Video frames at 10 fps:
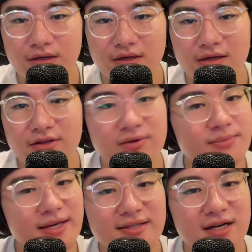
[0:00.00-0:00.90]
や、
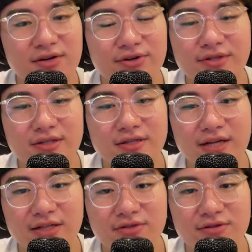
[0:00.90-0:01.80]
富安かっこよすぎる
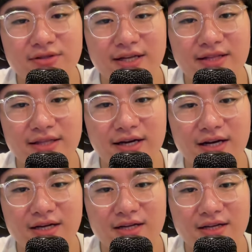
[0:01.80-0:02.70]
な、ちょっとセンター。
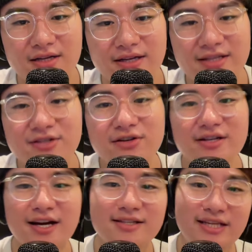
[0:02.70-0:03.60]
え、すごい
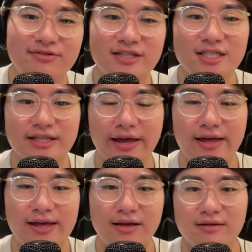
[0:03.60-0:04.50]
完成、嬉しいね。
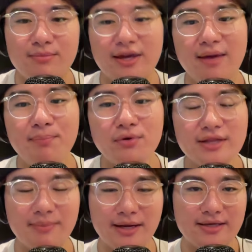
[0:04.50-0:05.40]
もう K
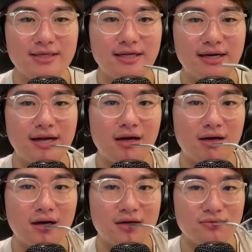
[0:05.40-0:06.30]
ポータばっかりだか
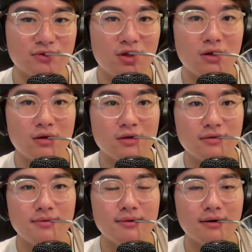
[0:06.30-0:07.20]
ら、
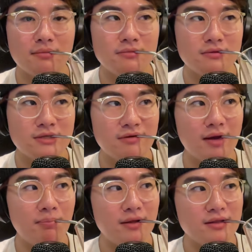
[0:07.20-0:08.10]
なんか、
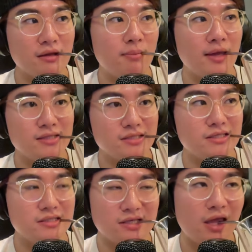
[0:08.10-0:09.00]
JYP ってイメージ
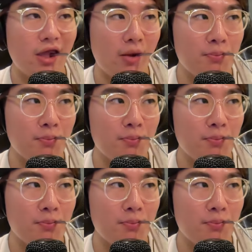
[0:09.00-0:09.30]
いいし、